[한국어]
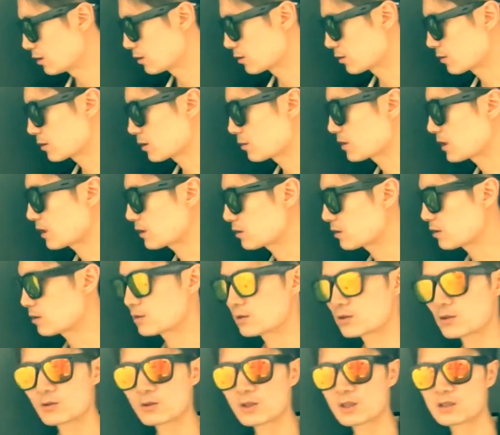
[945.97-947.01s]
선생님 사실
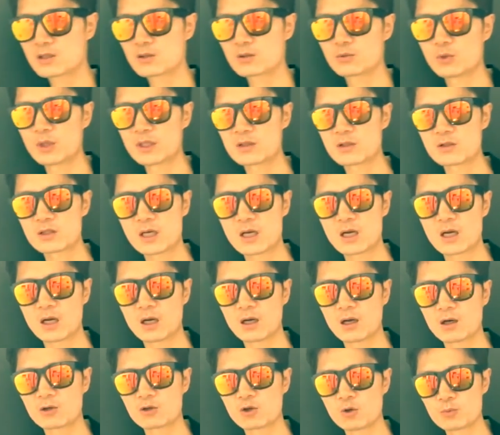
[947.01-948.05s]
선글라스 왜썼냐
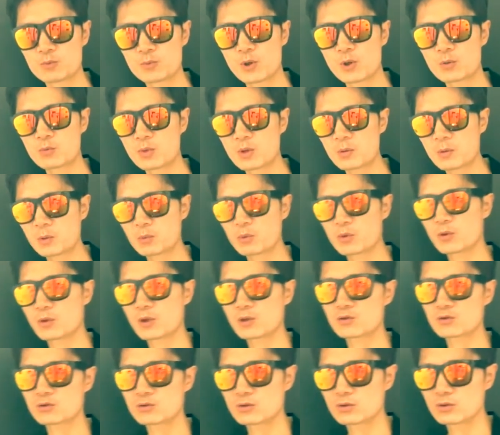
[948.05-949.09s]
아, 너무 평범해
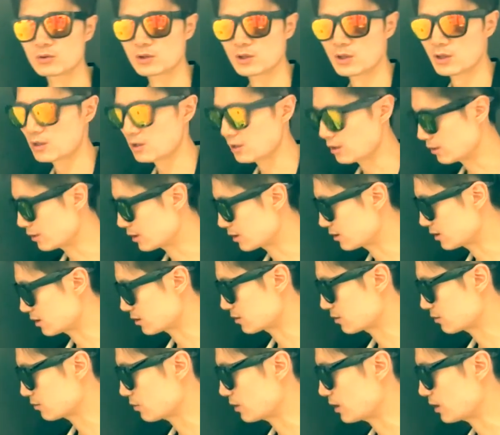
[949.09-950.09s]
보여가지고 이게 그냥 쓴